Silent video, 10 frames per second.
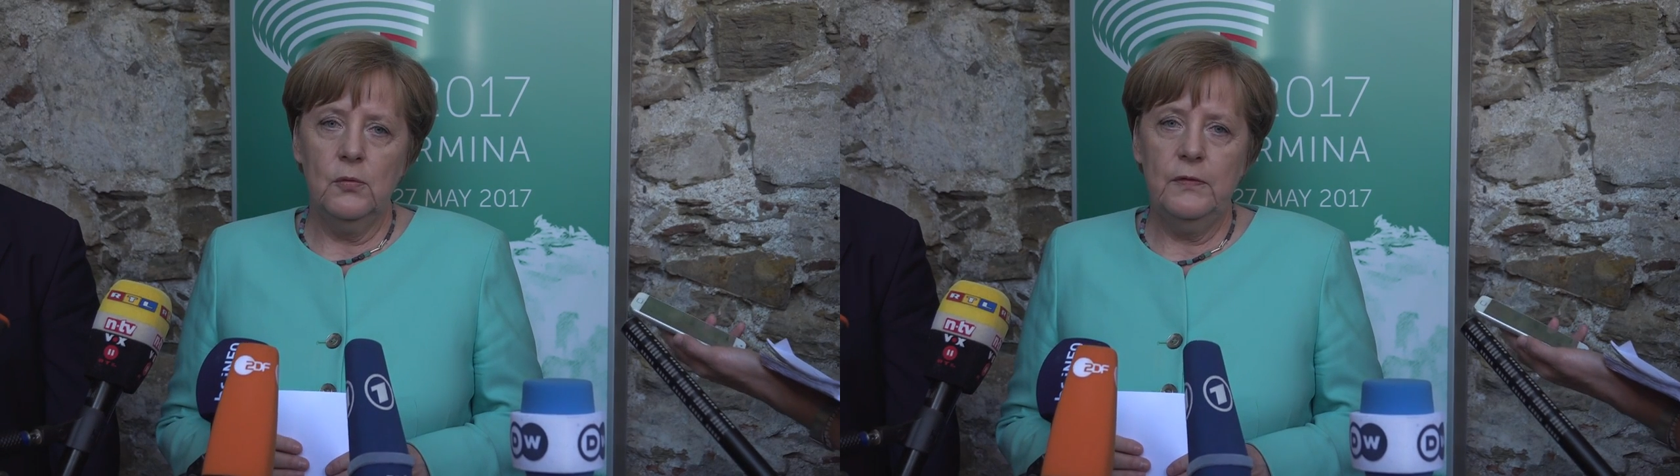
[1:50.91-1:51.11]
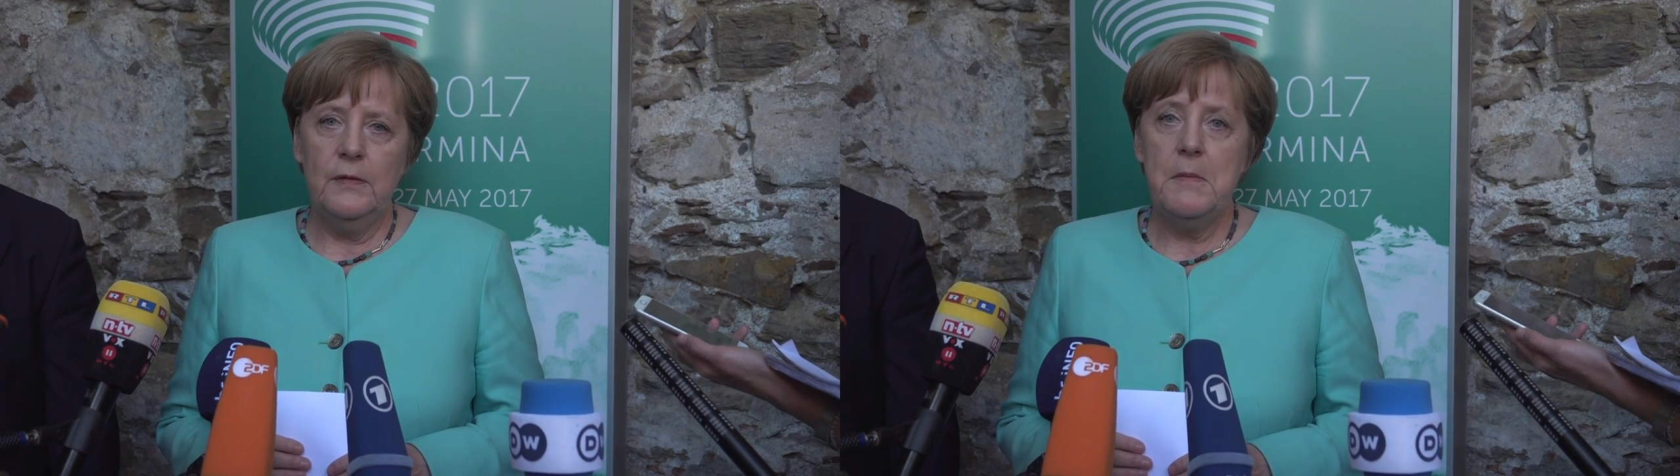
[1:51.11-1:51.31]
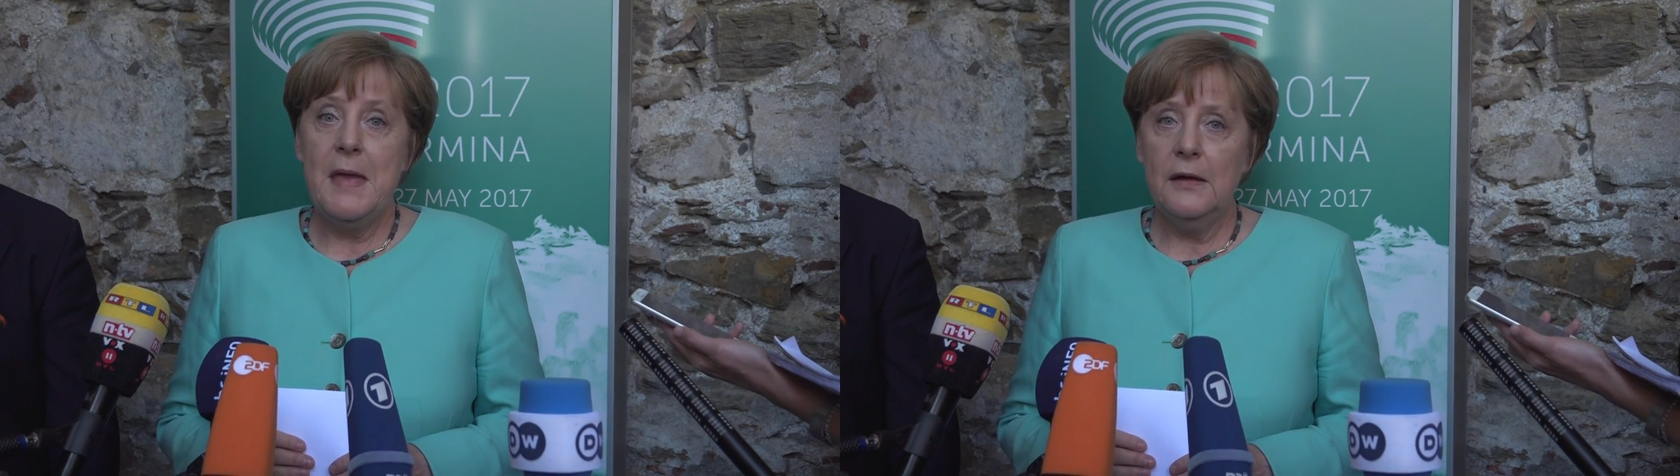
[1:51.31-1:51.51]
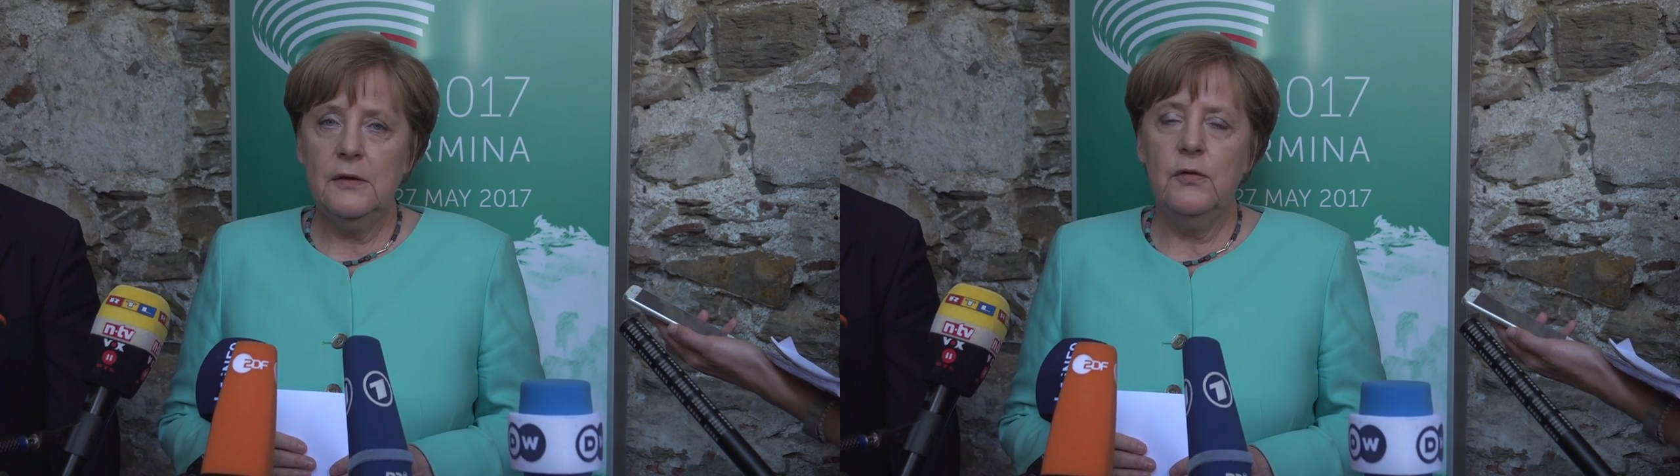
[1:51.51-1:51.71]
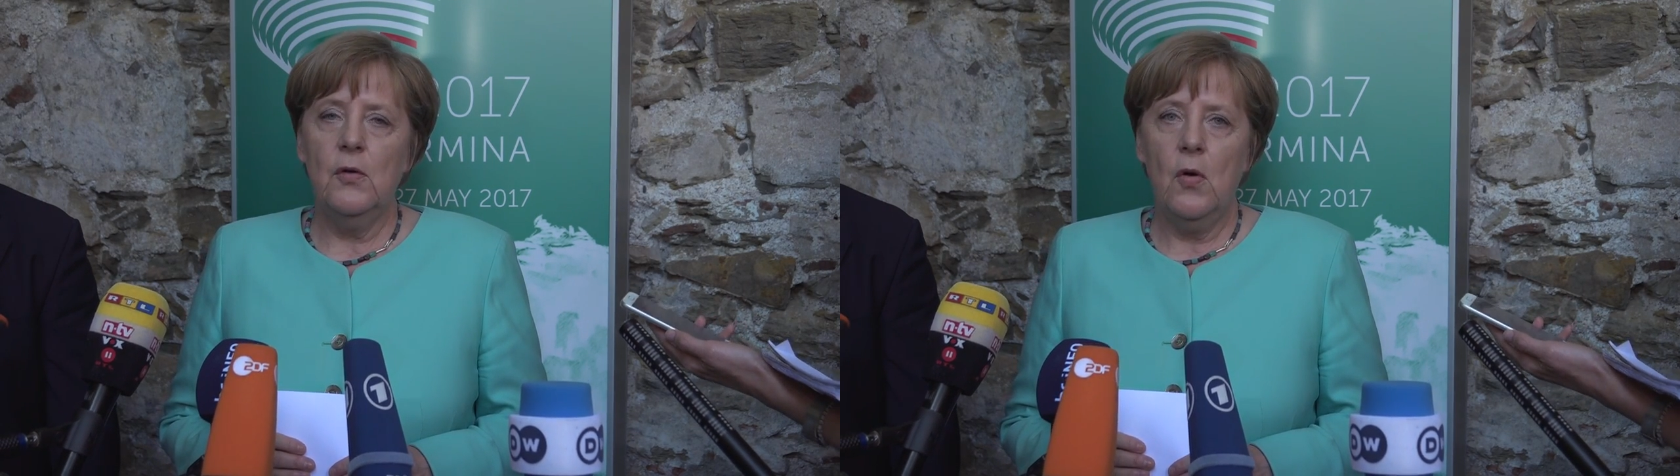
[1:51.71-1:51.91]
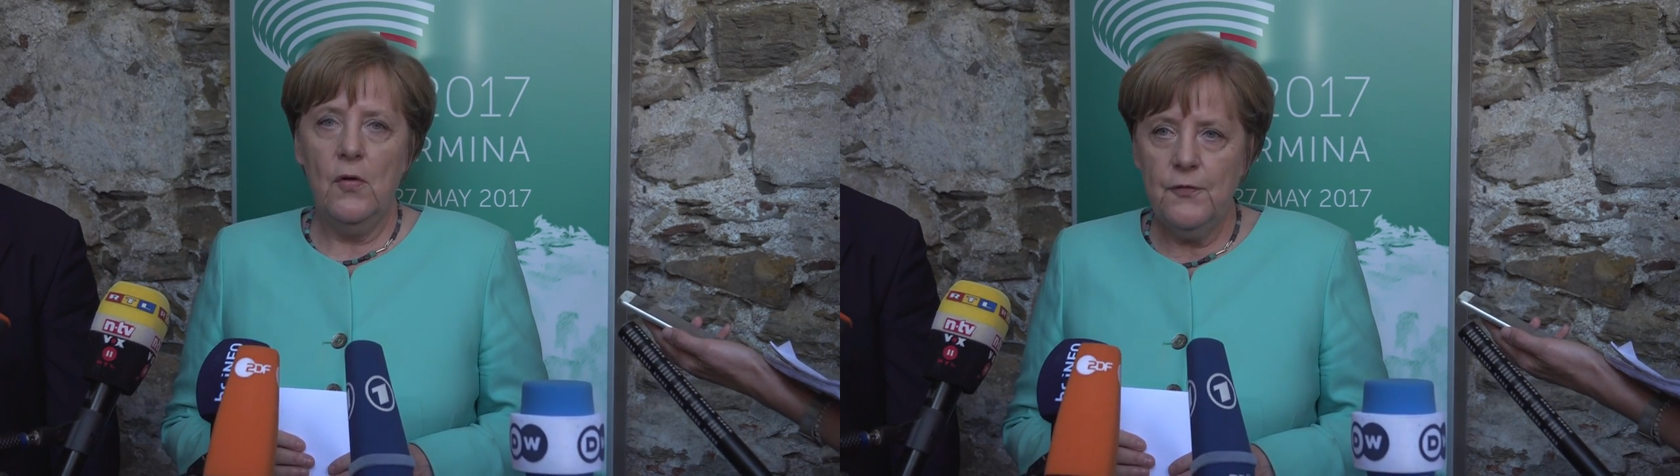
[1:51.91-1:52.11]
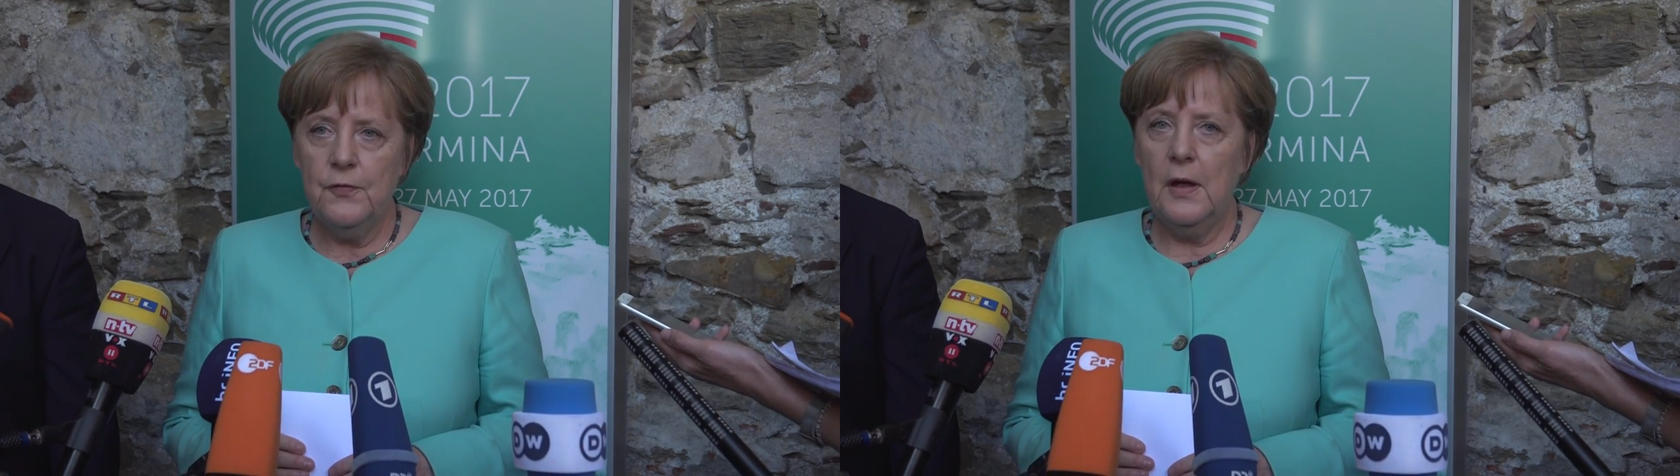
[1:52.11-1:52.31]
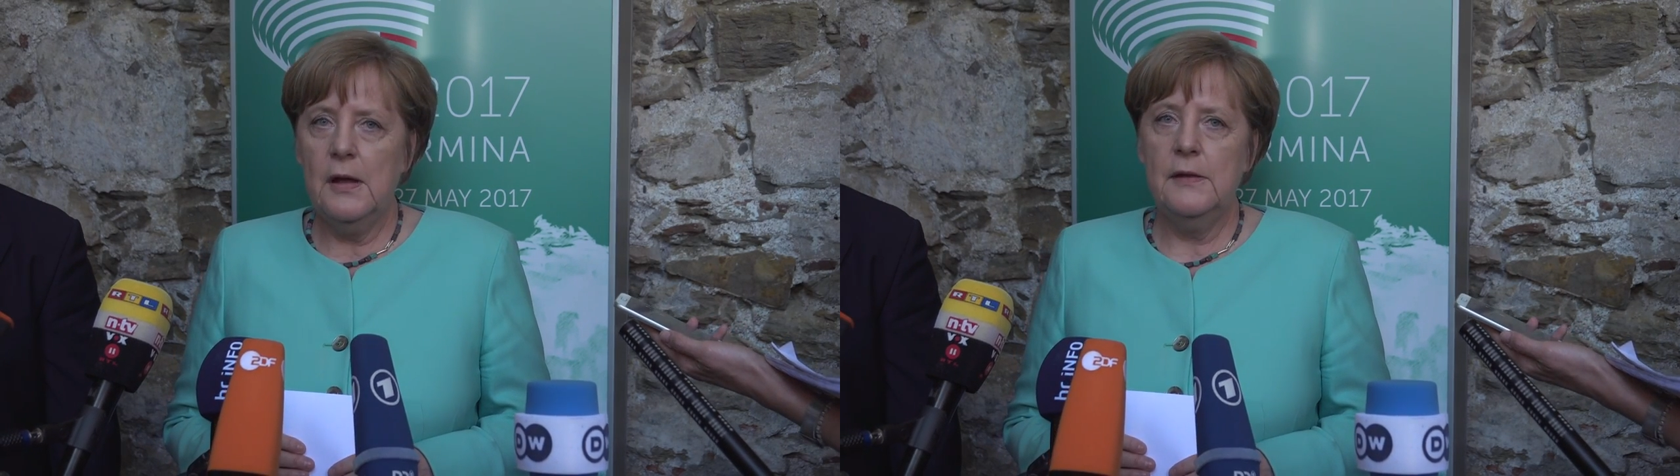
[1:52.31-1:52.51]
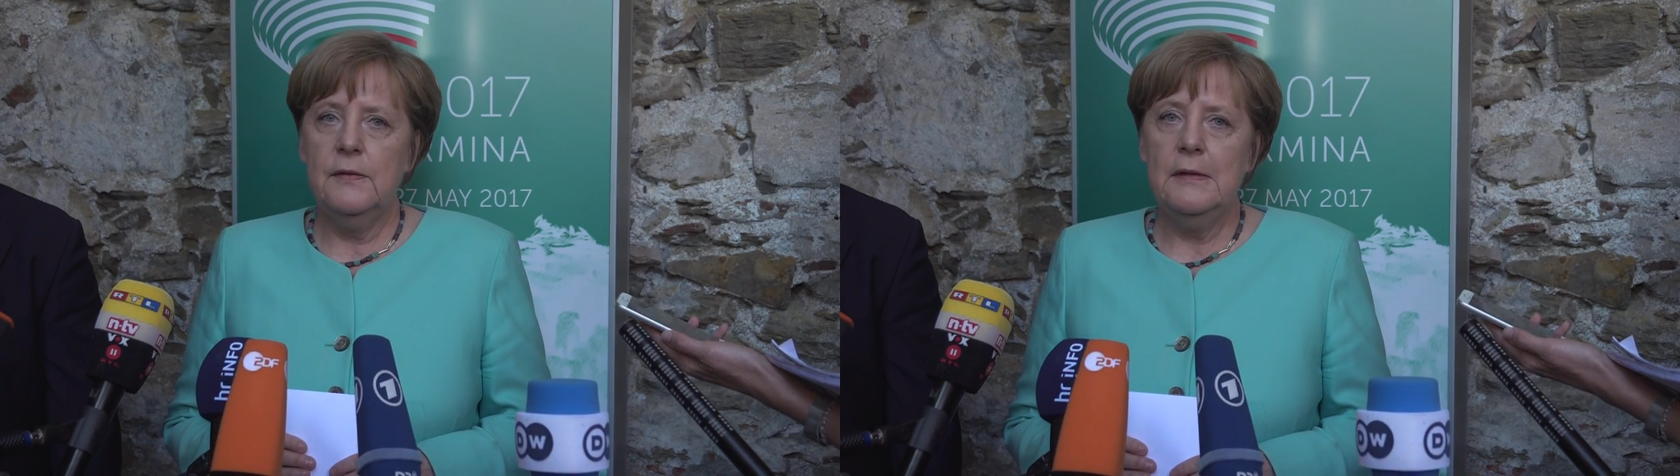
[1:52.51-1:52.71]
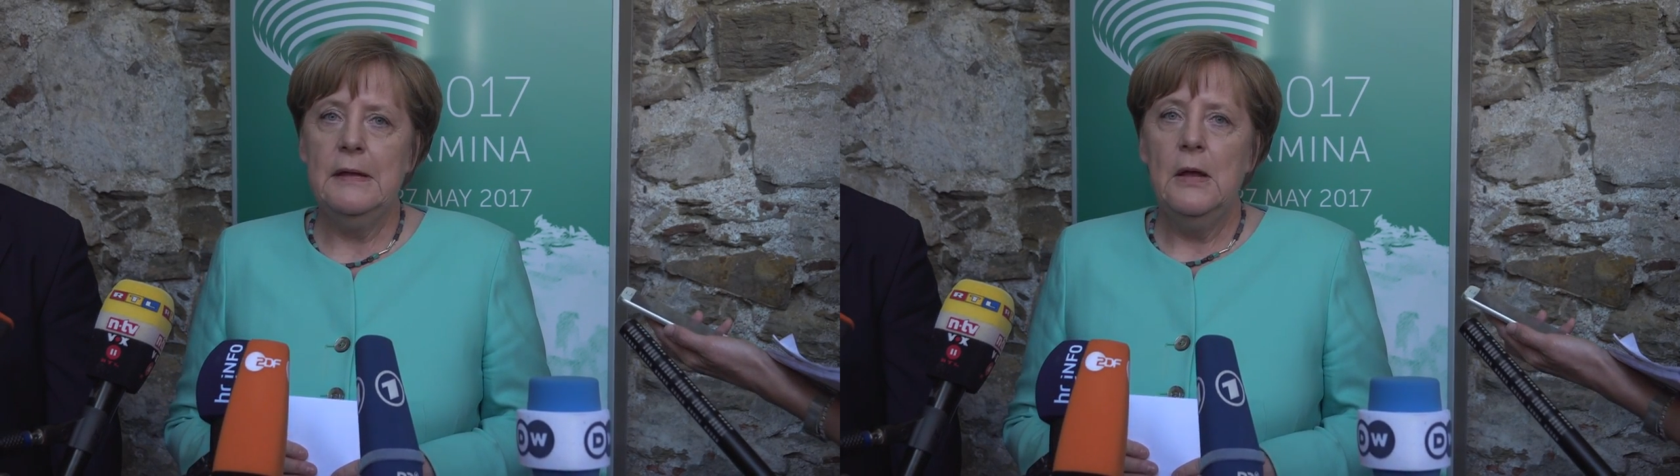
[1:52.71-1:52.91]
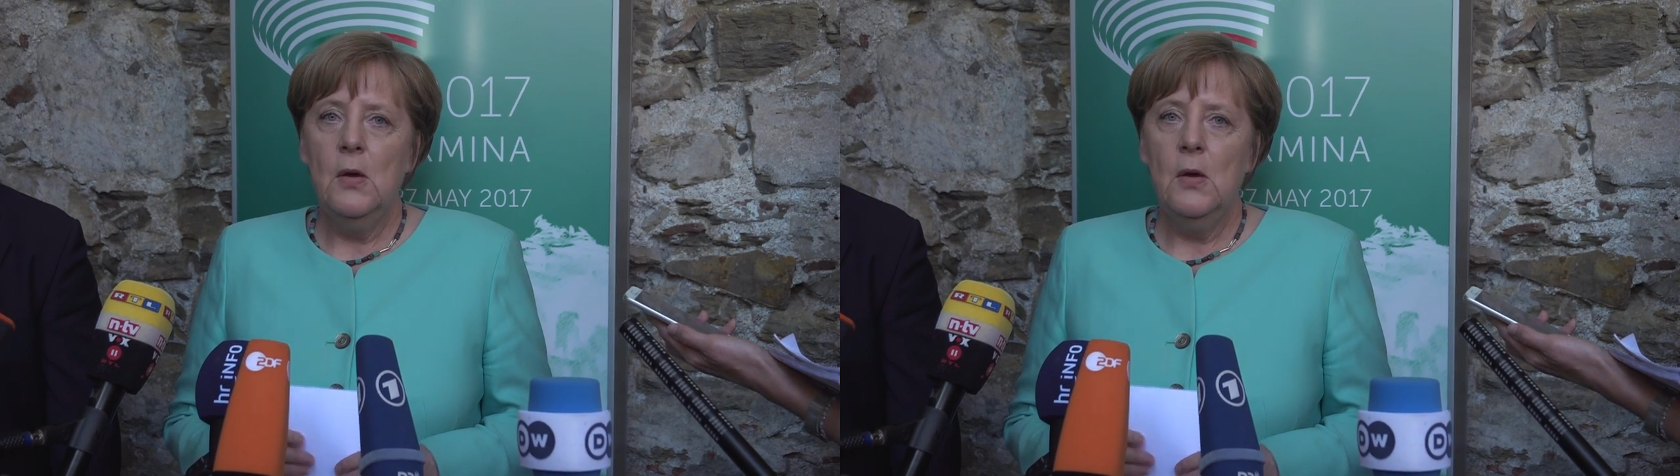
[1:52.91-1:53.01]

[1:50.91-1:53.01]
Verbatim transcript: unsere Märkte offen halten